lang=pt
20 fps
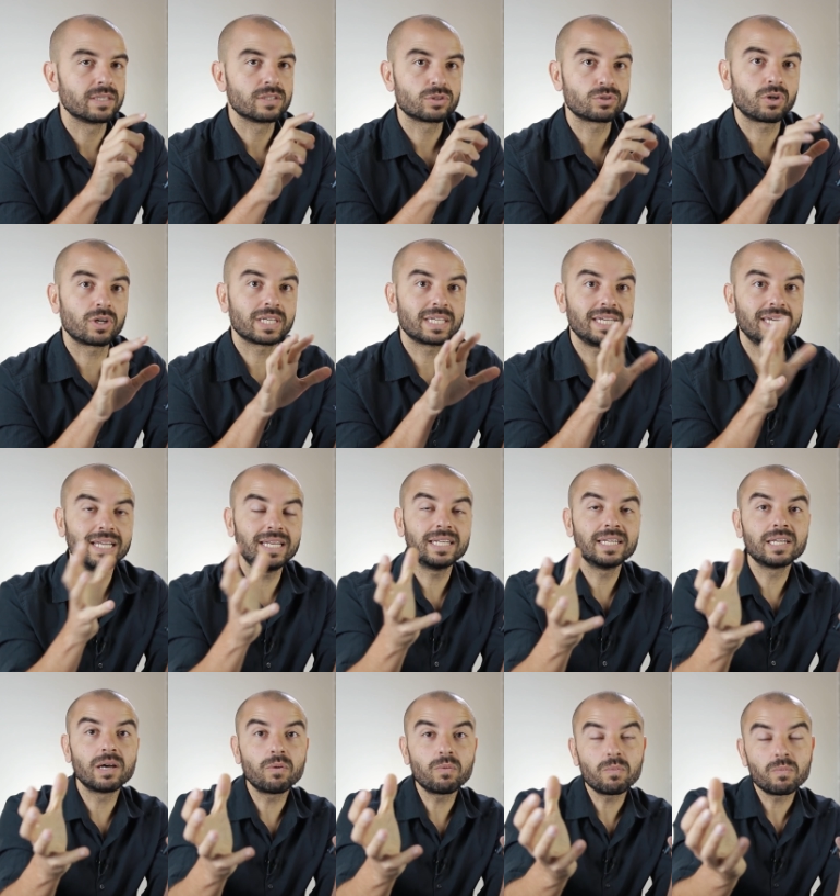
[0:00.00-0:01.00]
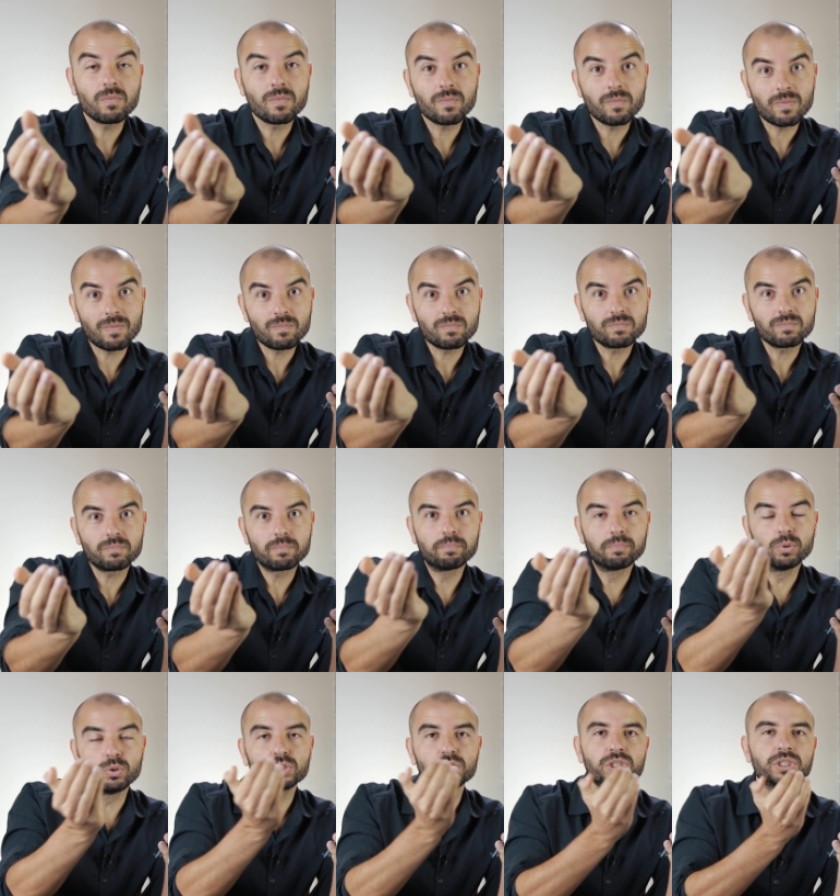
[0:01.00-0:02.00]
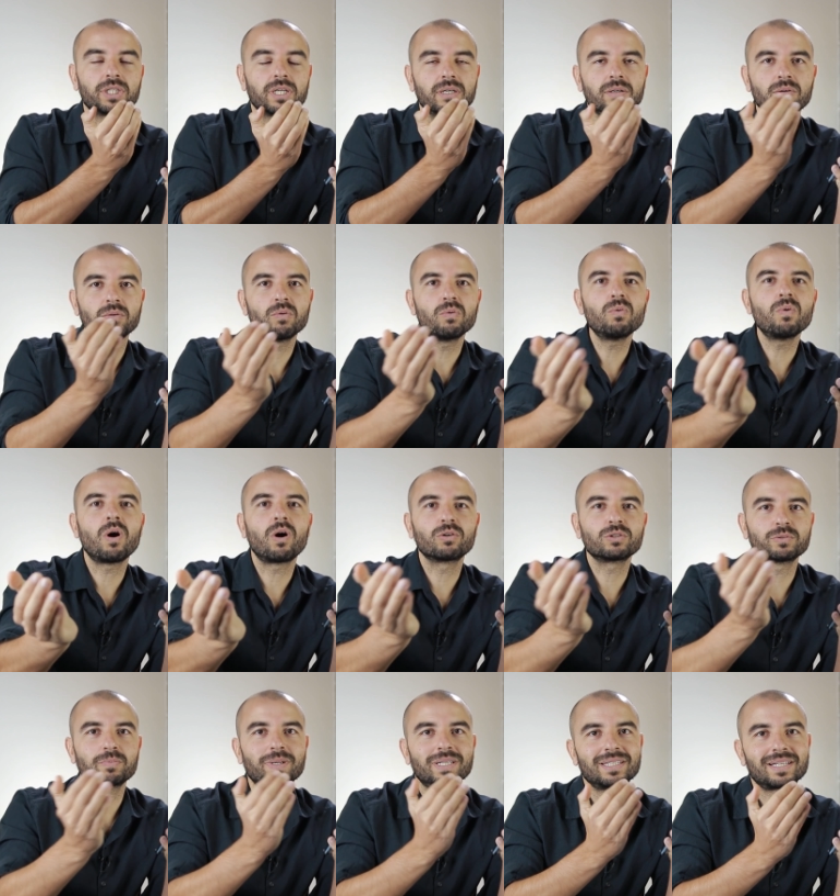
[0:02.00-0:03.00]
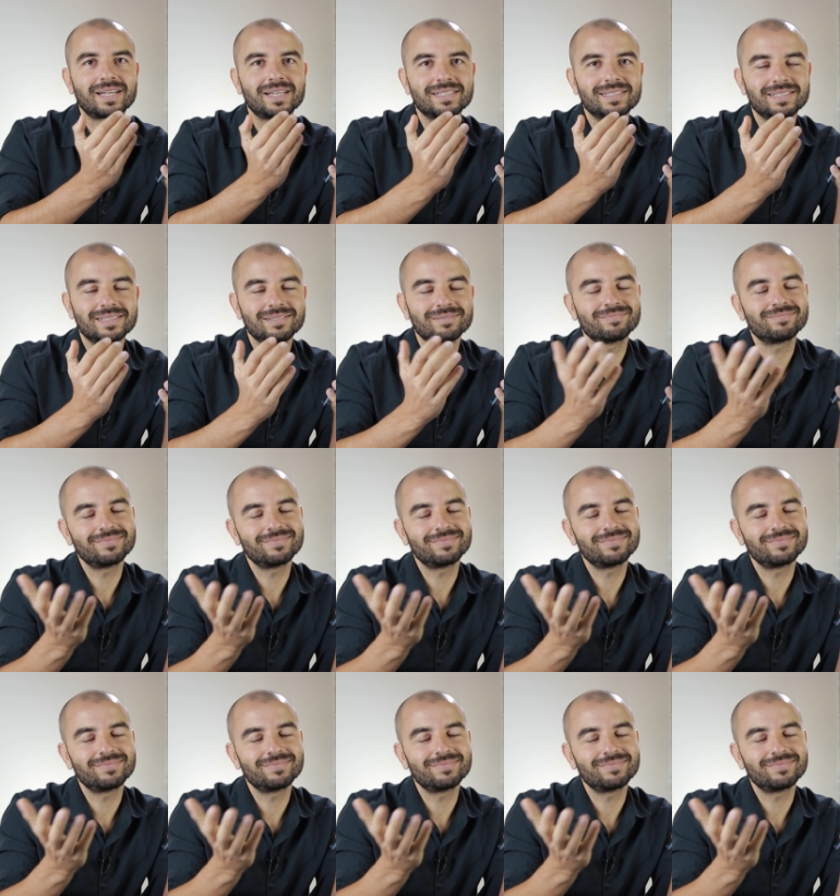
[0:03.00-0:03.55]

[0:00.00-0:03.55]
Só que ele não puxa o áudio para trás.